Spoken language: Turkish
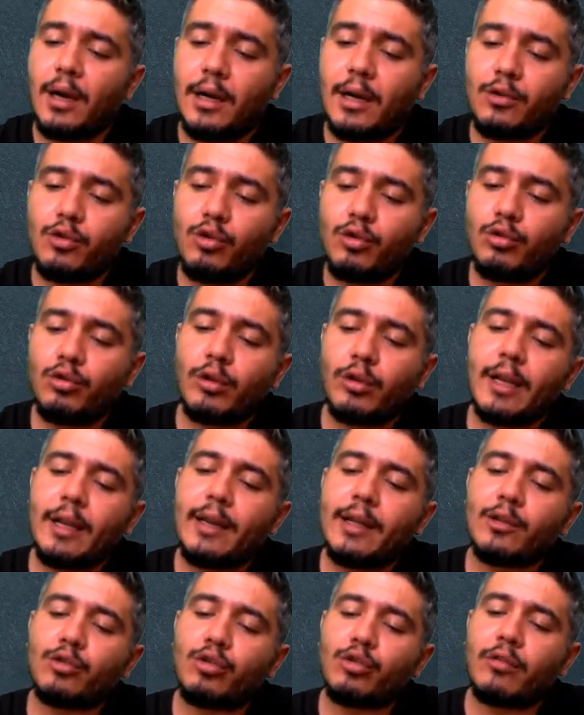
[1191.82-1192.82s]
Artı yüklü olan
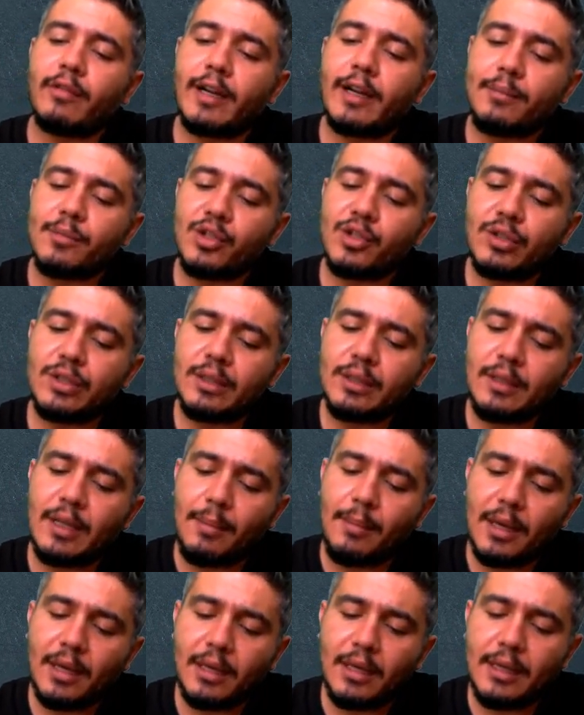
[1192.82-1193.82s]
elektron vermiştir.
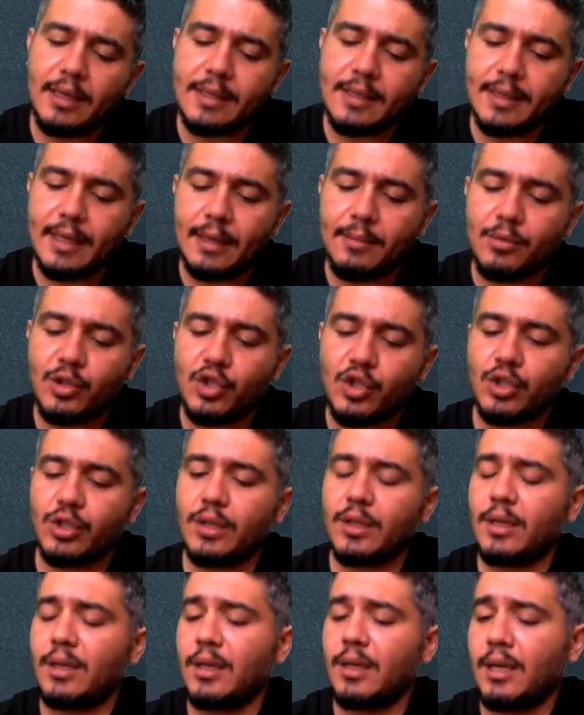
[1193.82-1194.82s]
Demek ki x'teymiş.